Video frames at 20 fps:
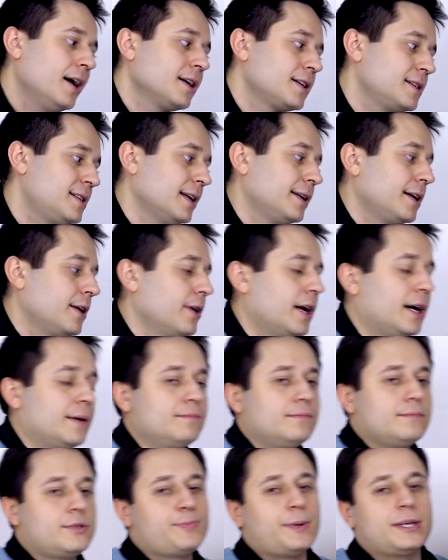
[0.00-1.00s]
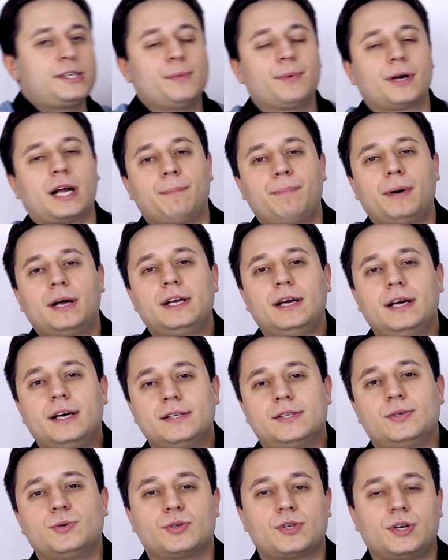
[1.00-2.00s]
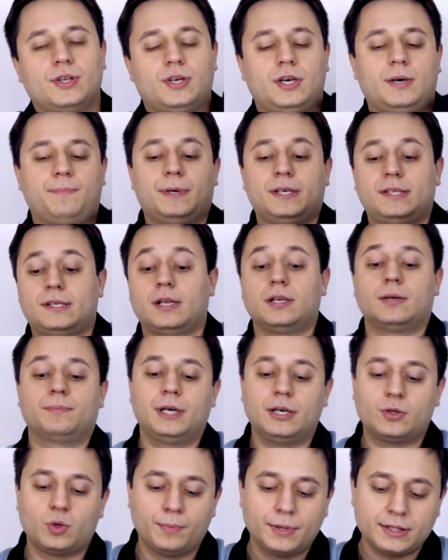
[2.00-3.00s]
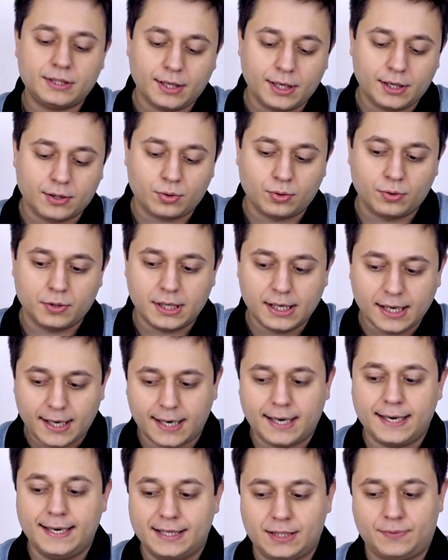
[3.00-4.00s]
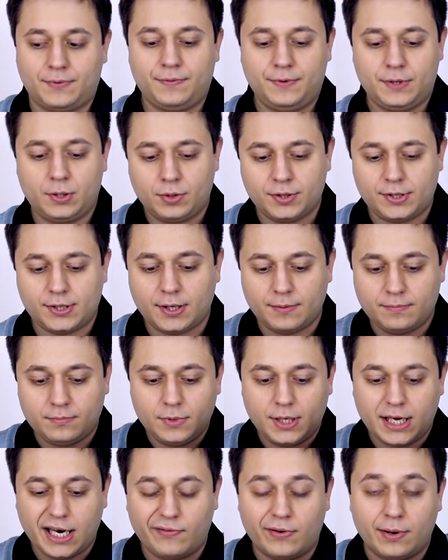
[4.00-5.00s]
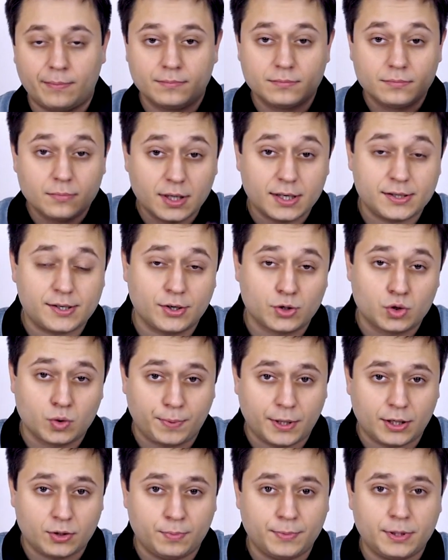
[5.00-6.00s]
Кстати говоря, спасибо компании Asus, которая прислала мне эту материнку для этого видоса. Я вам расскажу про эту